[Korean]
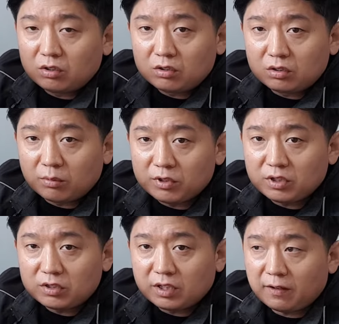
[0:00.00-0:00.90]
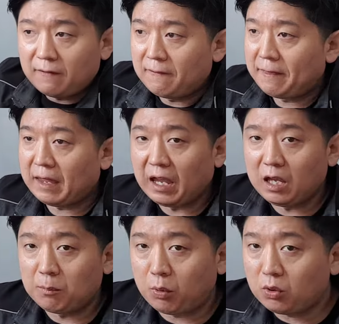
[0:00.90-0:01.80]
그러면서 이제
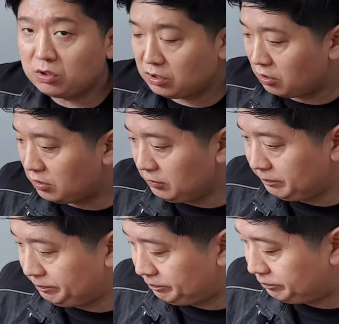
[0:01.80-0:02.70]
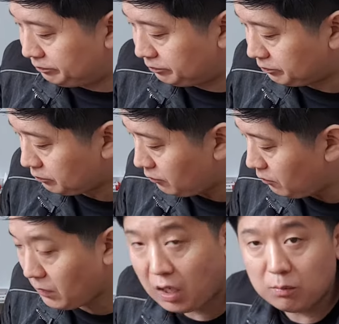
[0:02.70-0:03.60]
A4를 뜨거든
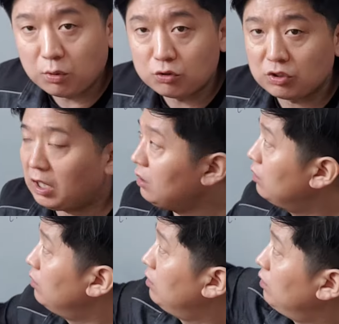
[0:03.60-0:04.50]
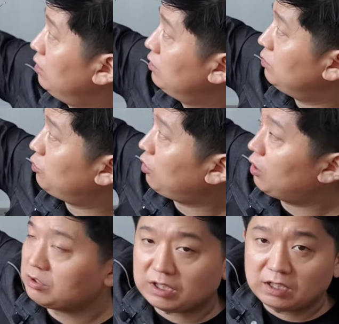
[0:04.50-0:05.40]
한번 보여줄까? 지금
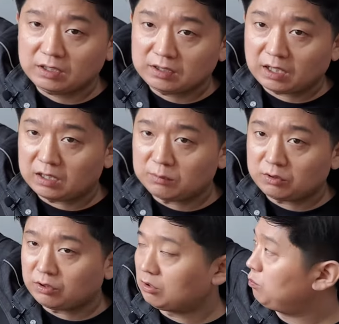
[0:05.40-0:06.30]
돌아가고 있잖아 내가 임의로 이걸